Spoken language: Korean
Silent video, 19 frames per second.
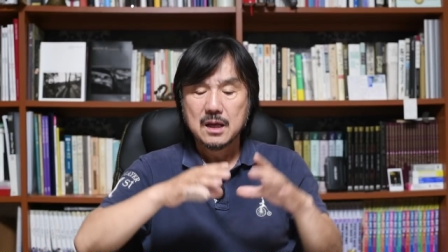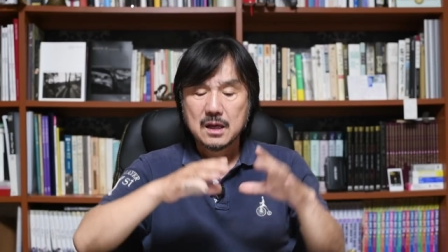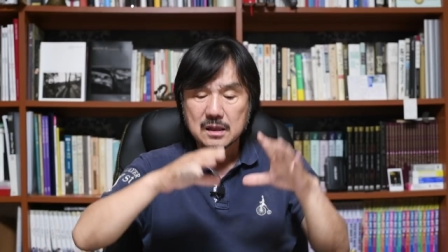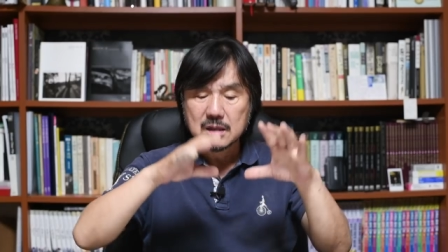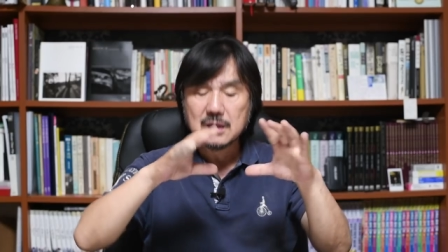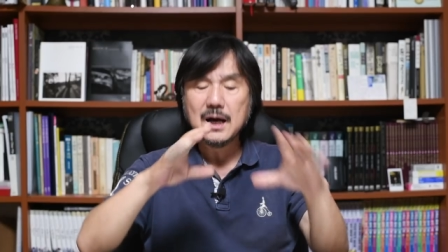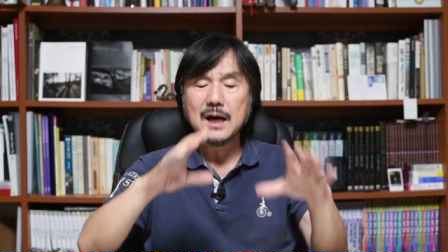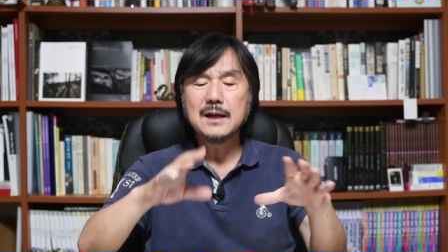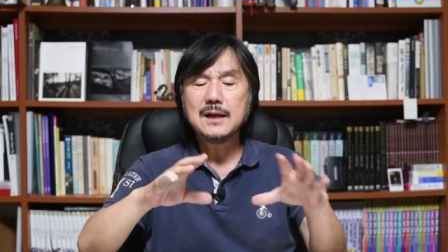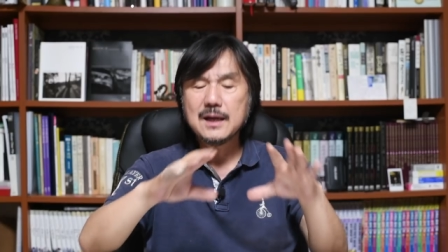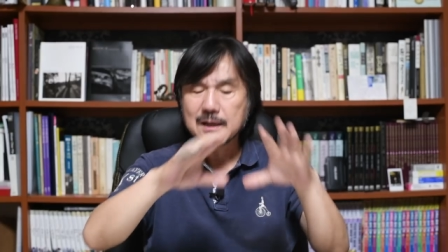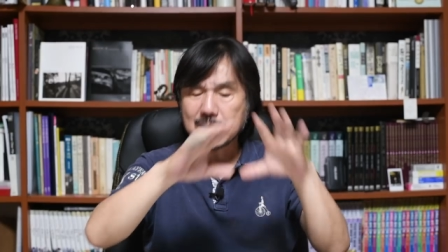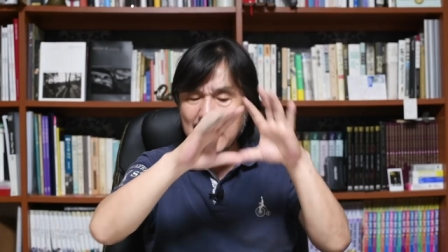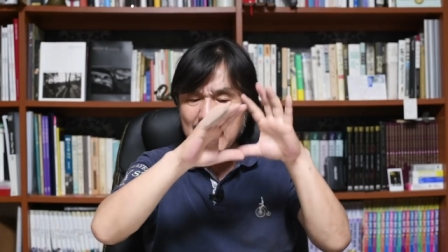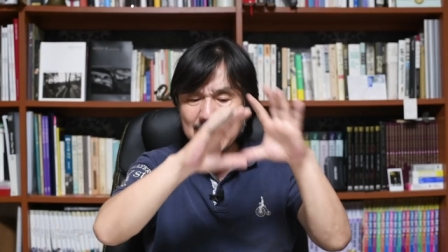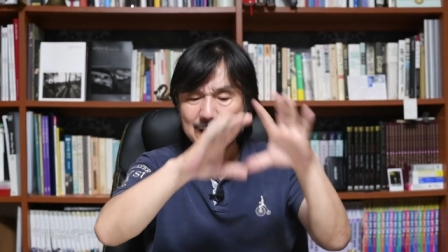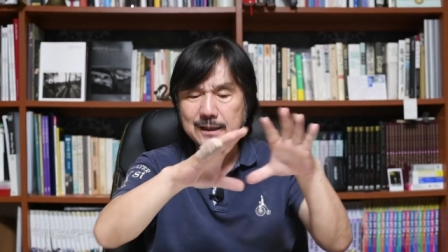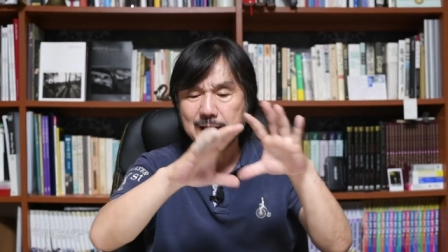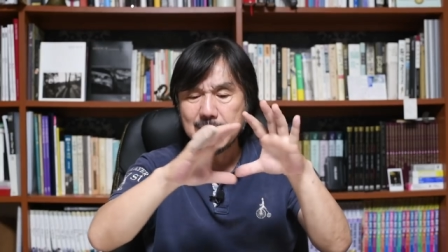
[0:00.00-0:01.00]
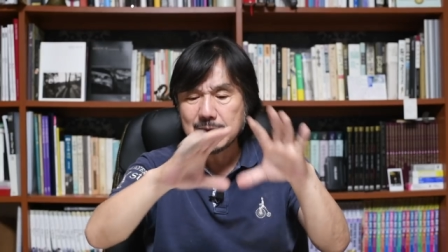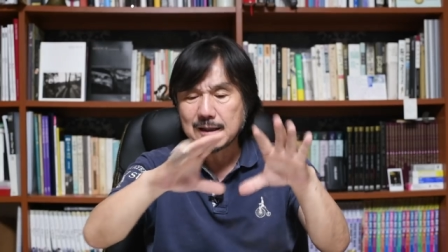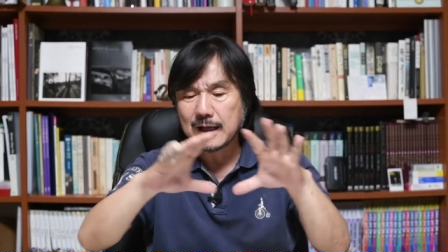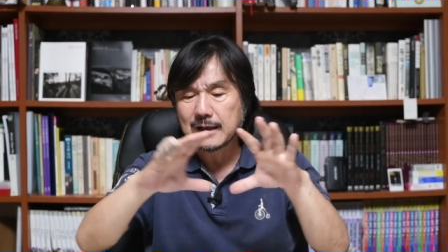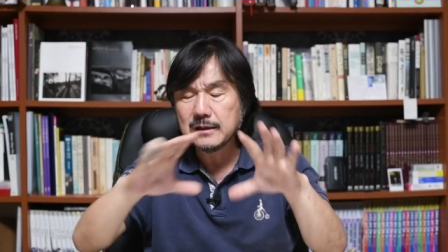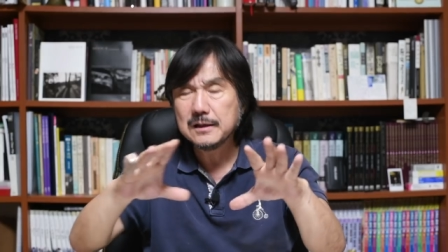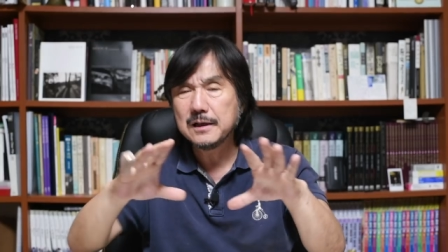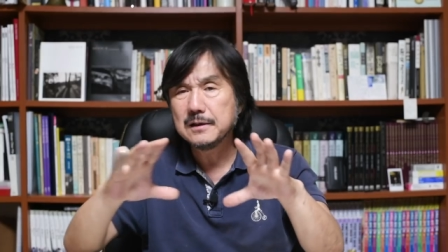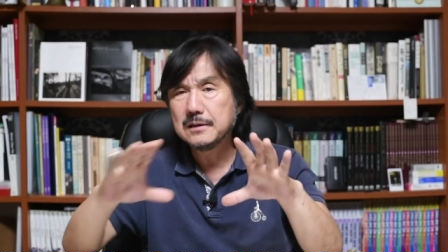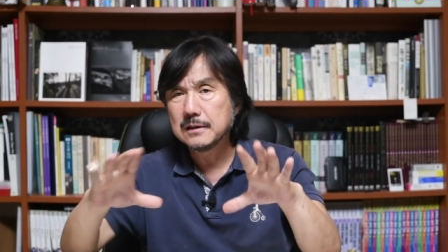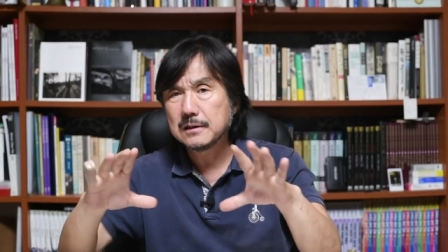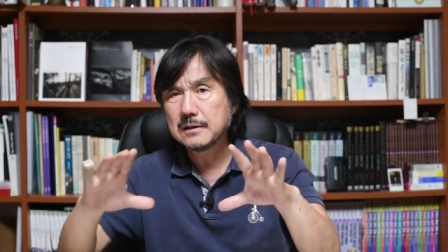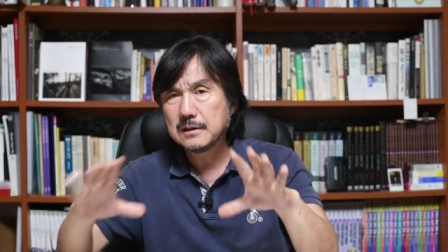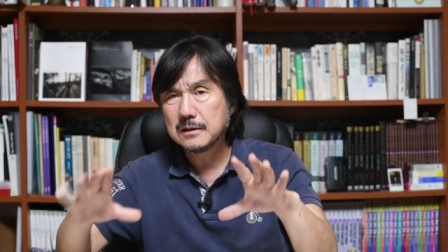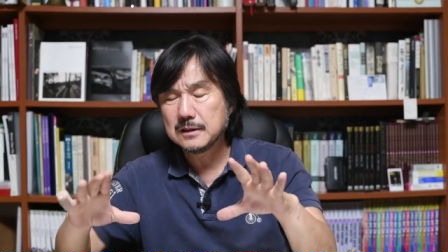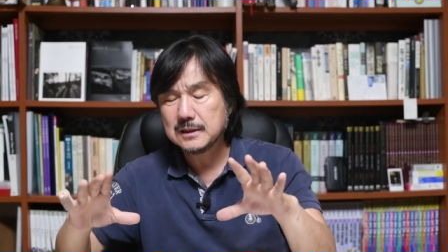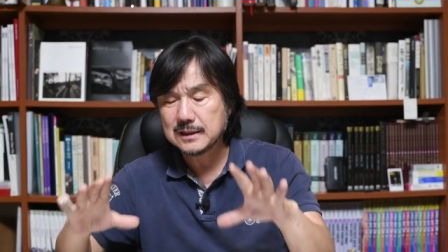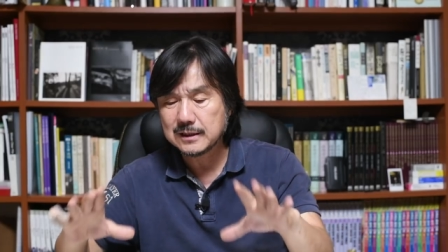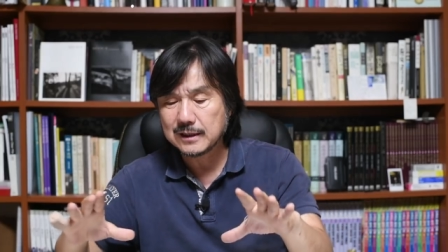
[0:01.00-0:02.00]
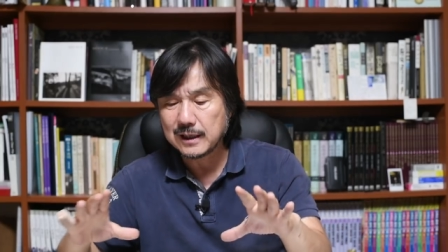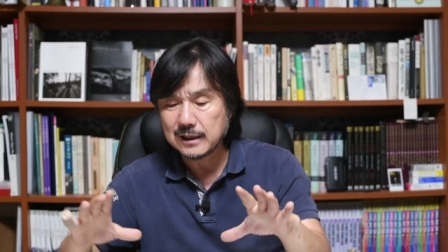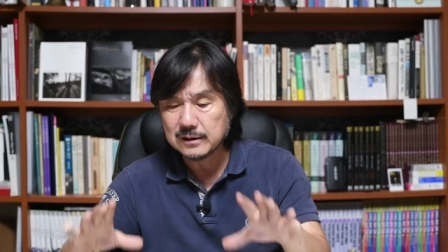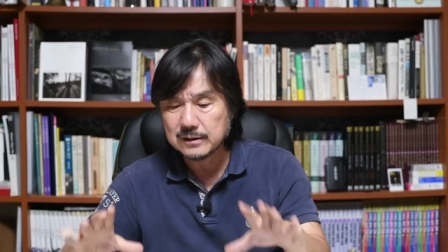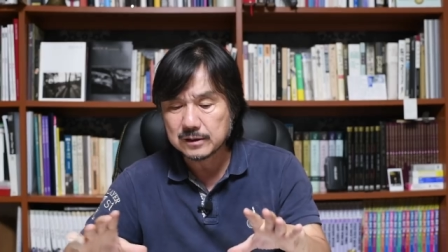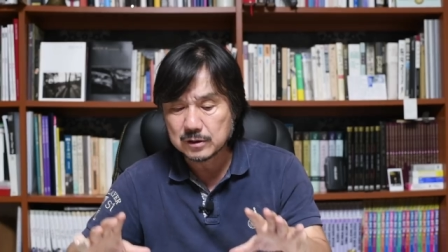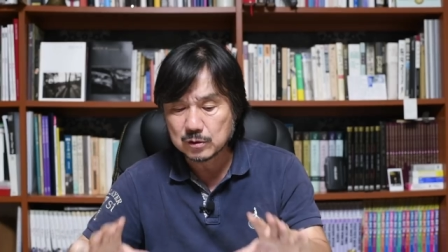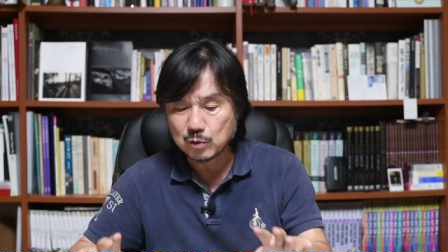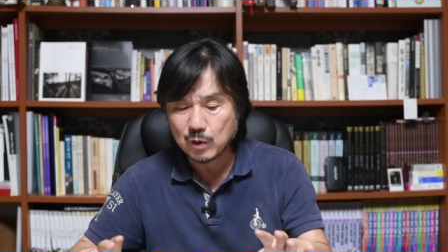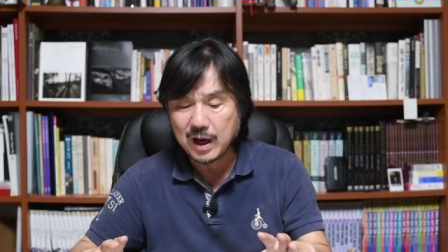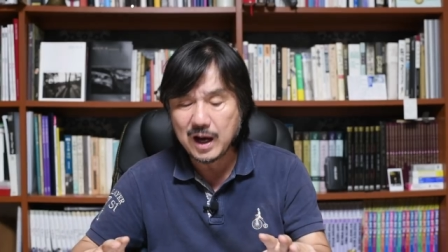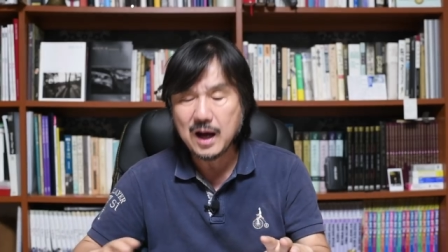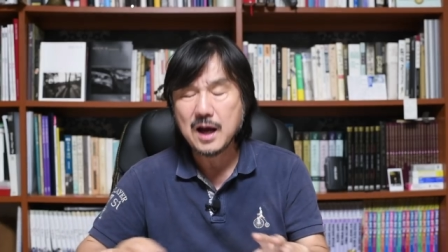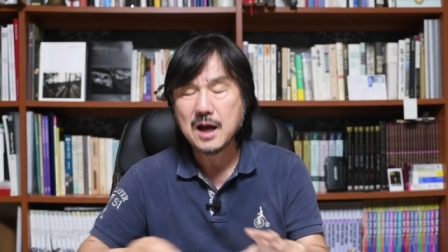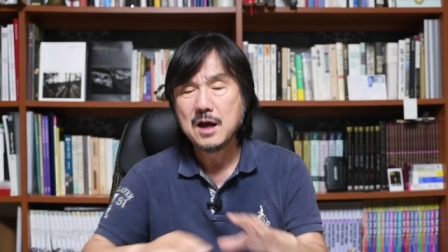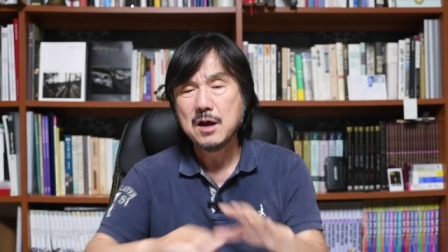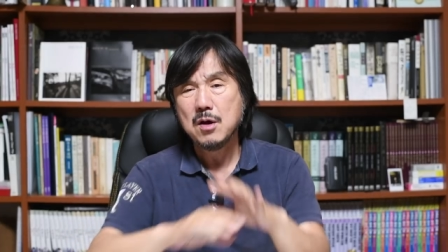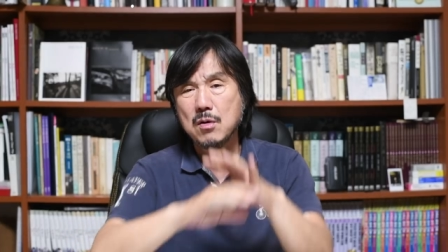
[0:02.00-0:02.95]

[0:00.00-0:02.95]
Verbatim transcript: 그 안에 각계 다르게 흐르는 시간들과